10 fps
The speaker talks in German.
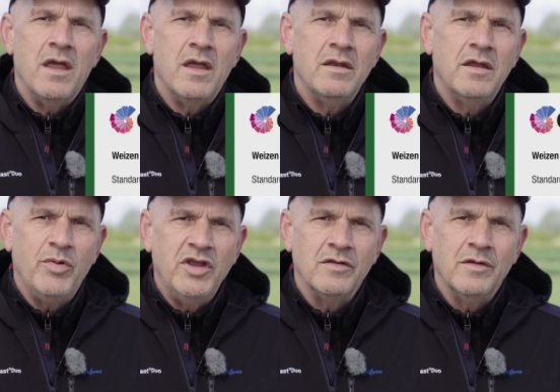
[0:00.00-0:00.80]
In
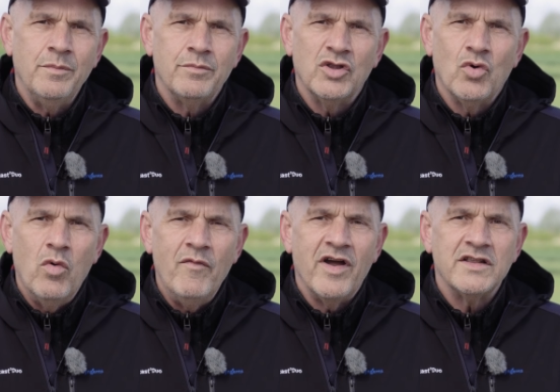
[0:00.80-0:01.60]
Gebieten mit
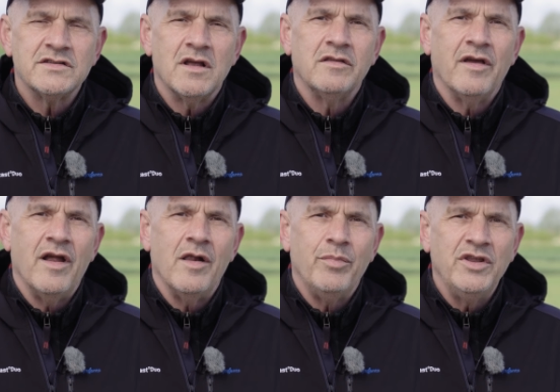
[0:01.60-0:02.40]
hohem
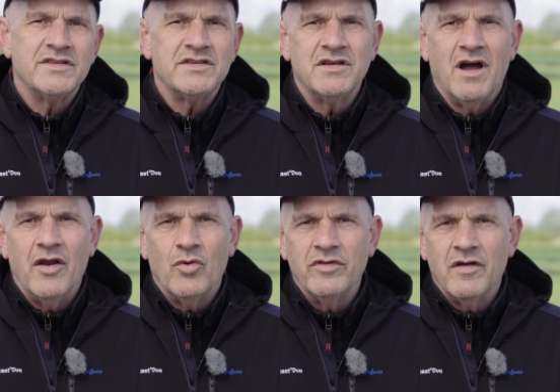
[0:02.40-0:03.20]
Weizenanteil bietet sich
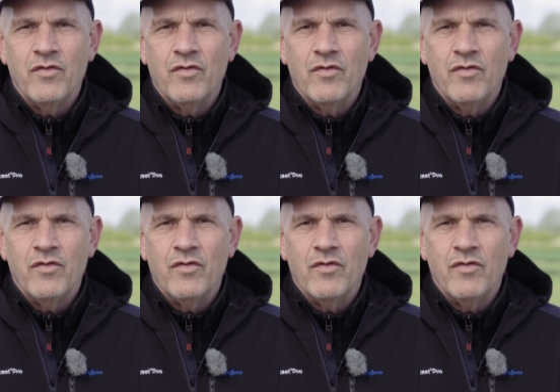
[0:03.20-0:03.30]
gerade unter